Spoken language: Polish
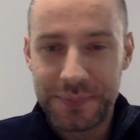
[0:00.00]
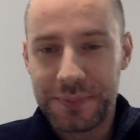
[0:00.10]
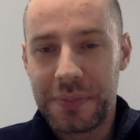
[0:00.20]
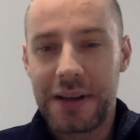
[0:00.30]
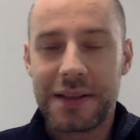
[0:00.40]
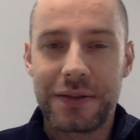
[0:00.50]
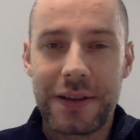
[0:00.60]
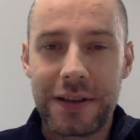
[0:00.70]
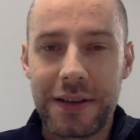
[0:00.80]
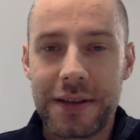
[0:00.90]

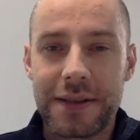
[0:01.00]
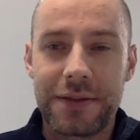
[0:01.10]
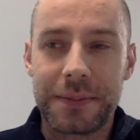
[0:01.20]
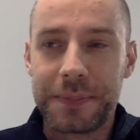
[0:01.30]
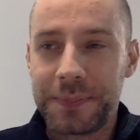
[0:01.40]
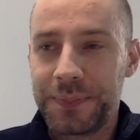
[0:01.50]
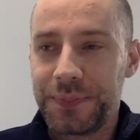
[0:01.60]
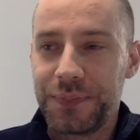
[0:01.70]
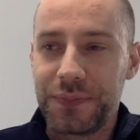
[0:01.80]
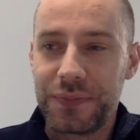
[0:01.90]
balansowanie nieraz tym
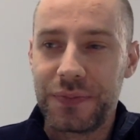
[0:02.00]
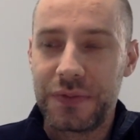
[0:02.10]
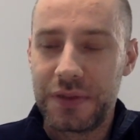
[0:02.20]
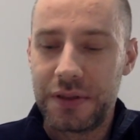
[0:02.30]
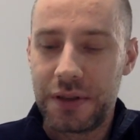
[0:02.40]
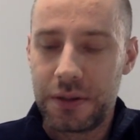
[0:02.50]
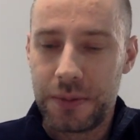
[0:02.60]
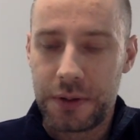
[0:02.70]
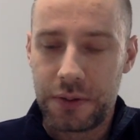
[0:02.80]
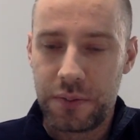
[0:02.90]
Mm,
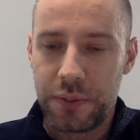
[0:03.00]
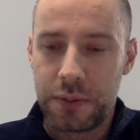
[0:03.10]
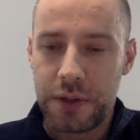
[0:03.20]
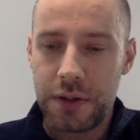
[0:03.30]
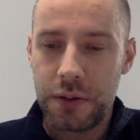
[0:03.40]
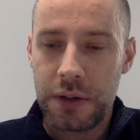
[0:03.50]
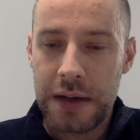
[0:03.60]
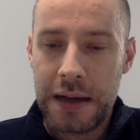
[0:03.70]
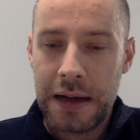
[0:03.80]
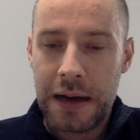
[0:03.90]
niekomfortowym położeniu,
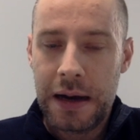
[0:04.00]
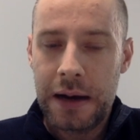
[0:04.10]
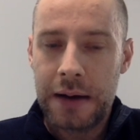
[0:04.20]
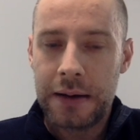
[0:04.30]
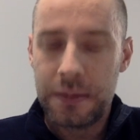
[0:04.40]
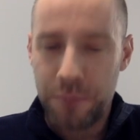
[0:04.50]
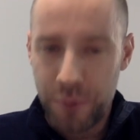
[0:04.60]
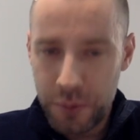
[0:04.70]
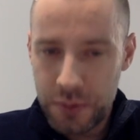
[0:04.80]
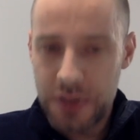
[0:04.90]

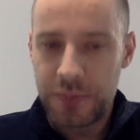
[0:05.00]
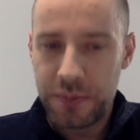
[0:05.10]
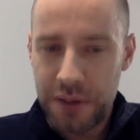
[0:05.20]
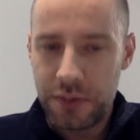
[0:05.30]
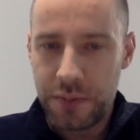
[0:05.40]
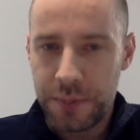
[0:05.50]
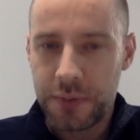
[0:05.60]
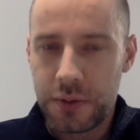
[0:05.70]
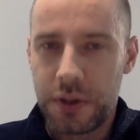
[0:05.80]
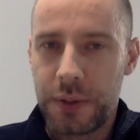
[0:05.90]
albo żeby miały po
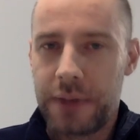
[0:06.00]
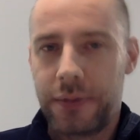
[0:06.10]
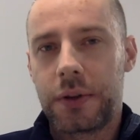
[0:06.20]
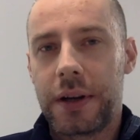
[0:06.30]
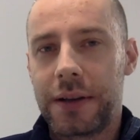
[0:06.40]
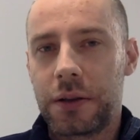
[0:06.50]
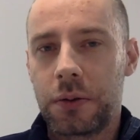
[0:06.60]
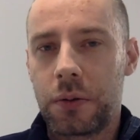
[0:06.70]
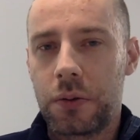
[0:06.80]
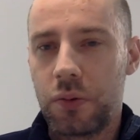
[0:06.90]
prostu siłę na wykonanie
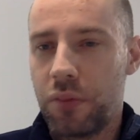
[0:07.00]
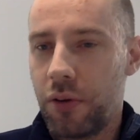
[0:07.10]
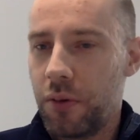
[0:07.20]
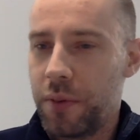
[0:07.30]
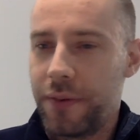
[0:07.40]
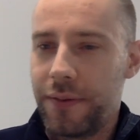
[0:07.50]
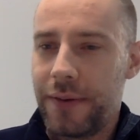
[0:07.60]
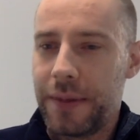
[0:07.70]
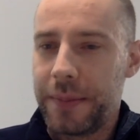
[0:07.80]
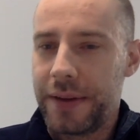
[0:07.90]
tego ruchu, bo powiem
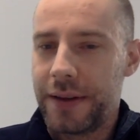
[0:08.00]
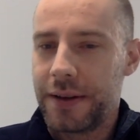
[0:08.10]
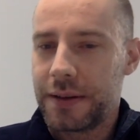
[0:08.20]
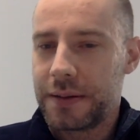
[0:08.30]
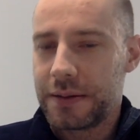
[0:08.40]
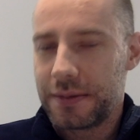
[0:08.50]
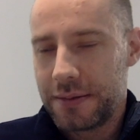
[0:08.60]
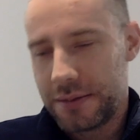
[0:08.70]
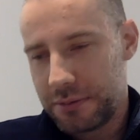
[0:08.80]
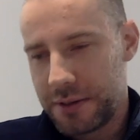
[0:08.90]
Wam, jak
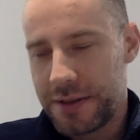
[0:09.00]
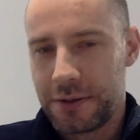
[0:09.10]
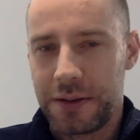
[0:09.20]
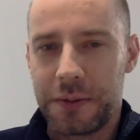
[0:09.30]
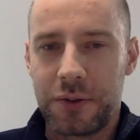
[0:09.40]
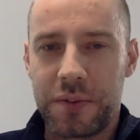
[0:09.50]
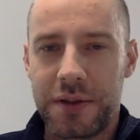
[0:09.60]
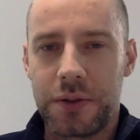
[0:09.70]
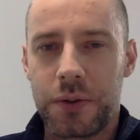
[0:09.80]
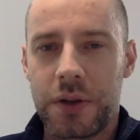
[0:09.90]
e, tą historię moją
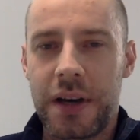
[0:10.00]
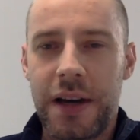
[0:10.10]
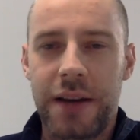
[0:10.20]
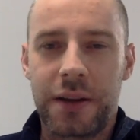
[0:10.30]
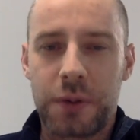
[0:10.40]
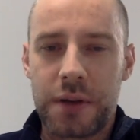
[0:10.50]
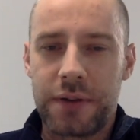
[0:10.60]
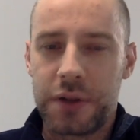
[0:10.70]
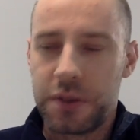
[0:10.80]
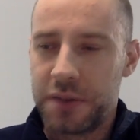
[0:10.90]
przecież już niektórzy
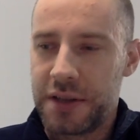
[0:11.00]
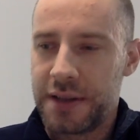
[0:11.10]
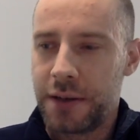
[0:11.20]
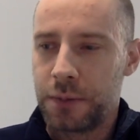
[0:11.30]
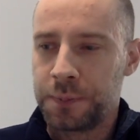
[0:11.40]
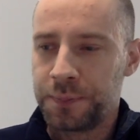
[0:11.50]
nawet osobiście znają.